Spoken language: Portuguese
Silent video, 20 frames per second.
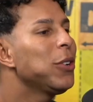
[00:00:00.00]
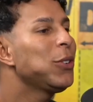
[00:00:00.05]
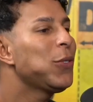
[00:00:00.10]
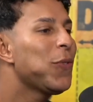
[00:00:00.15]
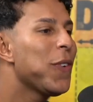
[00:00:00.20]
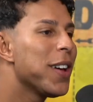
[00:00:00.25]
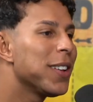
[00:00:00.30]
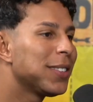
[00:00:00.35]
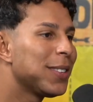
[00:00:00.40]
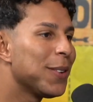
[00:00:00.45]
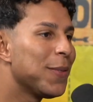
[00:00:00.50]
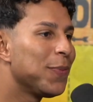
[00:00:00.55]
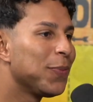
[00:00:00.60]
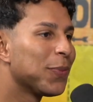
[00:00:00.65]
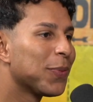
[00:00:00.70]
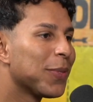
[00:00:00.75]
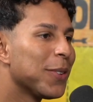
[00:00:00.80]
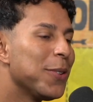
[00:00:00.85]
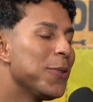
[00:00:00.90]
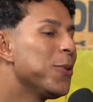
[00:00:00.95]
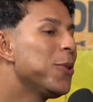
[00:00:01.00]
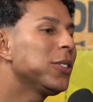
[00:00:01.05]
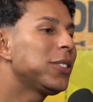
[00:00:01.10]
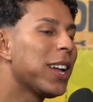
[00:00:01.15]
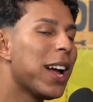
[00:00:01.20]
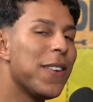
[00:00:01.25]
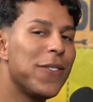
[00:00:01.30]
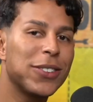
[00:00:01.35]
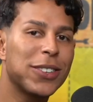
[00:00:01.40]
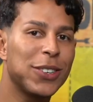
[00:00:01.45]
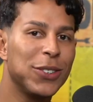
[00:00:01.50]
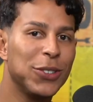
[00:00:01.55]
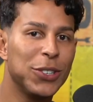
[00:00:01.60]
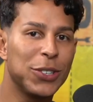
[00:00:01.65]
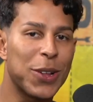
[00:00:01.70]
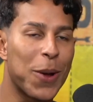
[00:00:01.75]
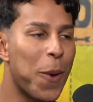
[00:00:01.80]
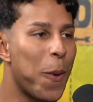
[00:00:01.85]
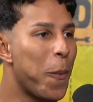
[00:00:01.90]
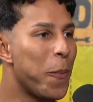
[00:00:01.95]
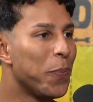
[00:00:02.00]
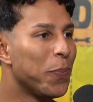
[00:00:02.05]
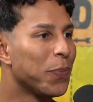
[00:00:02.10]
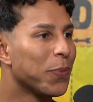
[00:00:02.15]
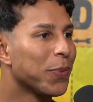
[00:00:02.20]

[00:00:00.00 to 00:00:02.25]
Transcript: de festa. Eu não gostava, acredita? Não